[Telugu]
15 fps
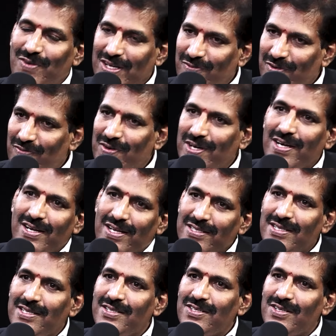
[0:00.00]
వీక్ ఫిఫ్టీ డేస్
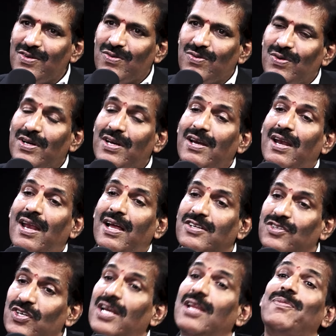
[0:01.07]
నుంచి కొన్ని
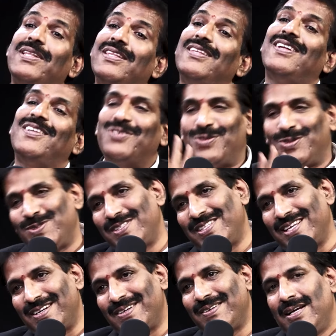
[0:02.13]
లక్షల మంది దాన్ని
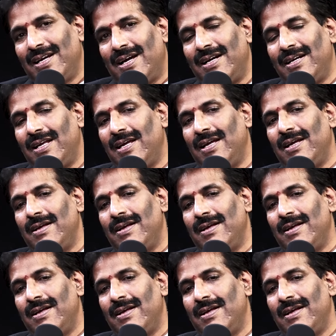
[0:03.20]
చూస్తున్నారు అంటే